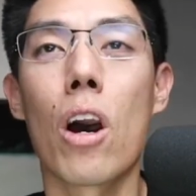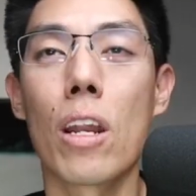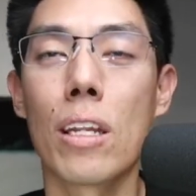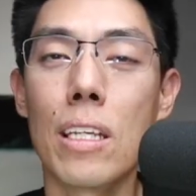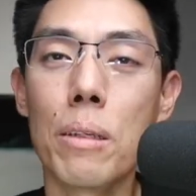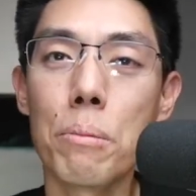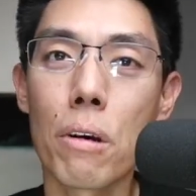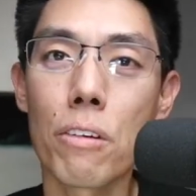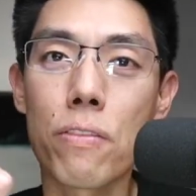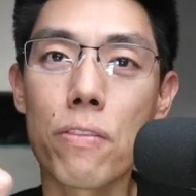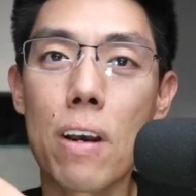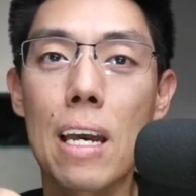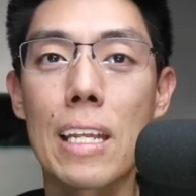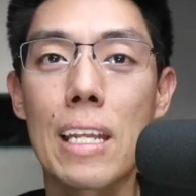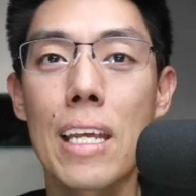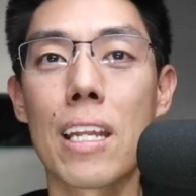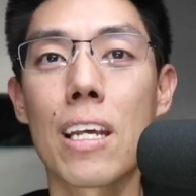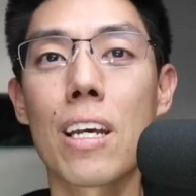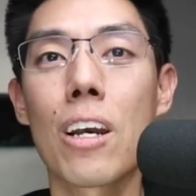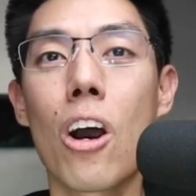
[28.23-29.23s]
ที่มาฟังนั้
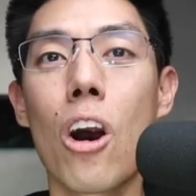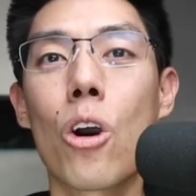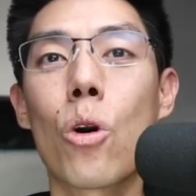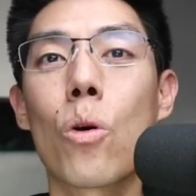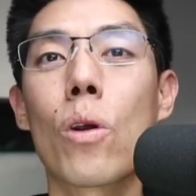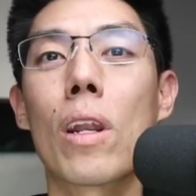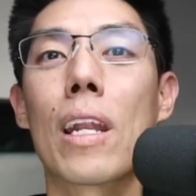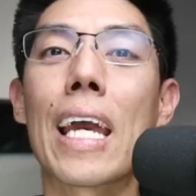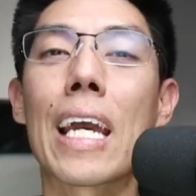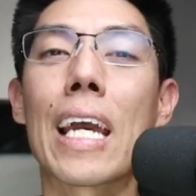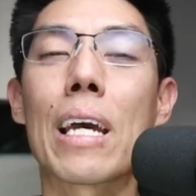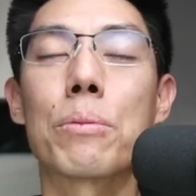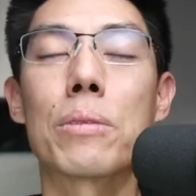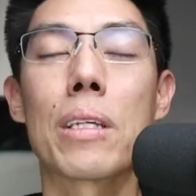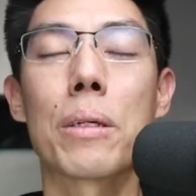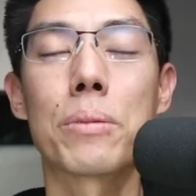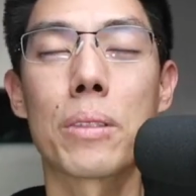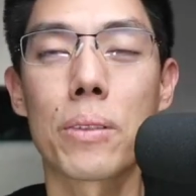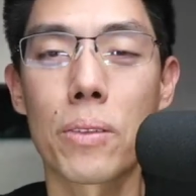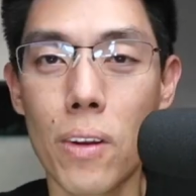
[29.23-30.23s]
นขอกดไลค์กับ
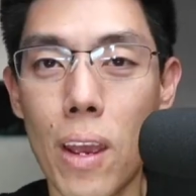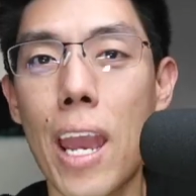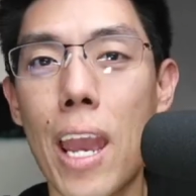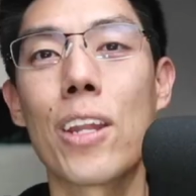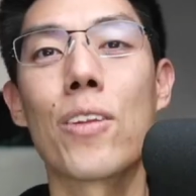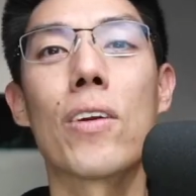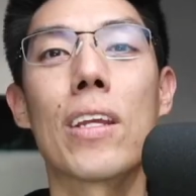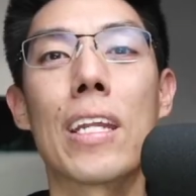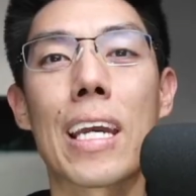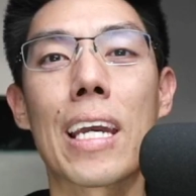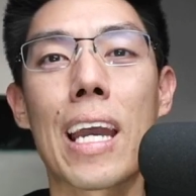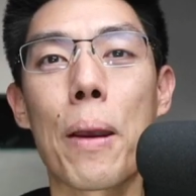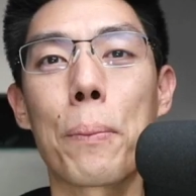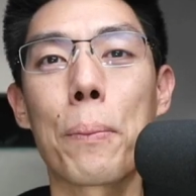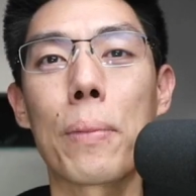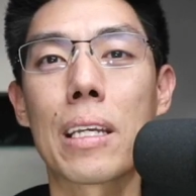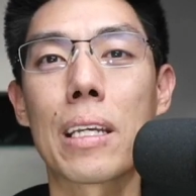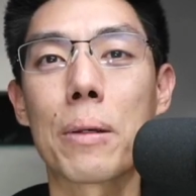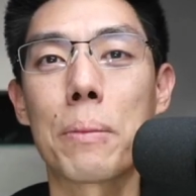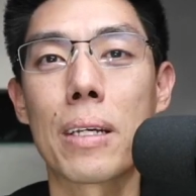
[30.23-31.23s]
Subscribe ด้วยนะครับ
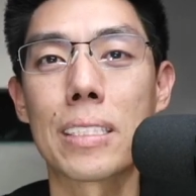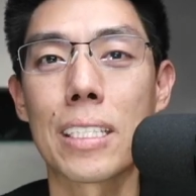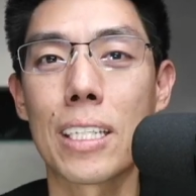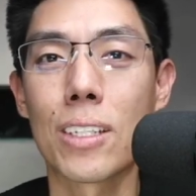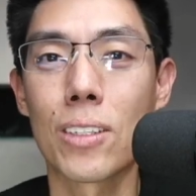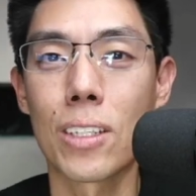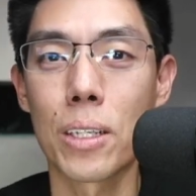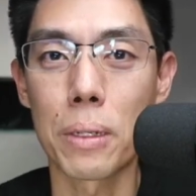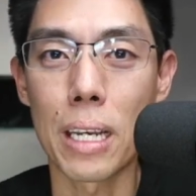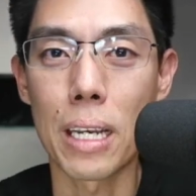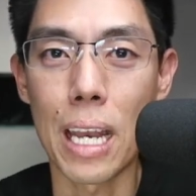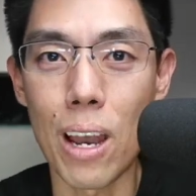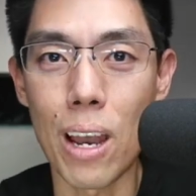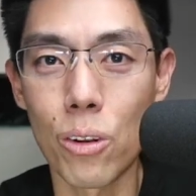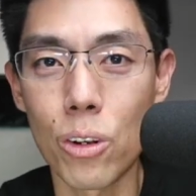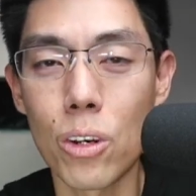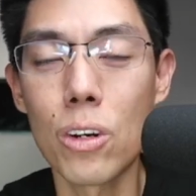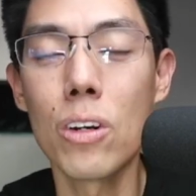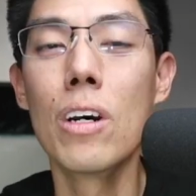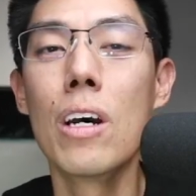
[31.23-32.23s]
เป็นกำลังใจคนทำข่าว
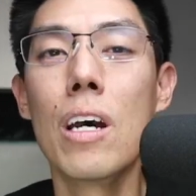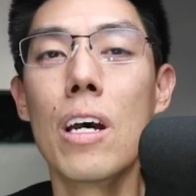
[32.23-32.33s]
เนาะ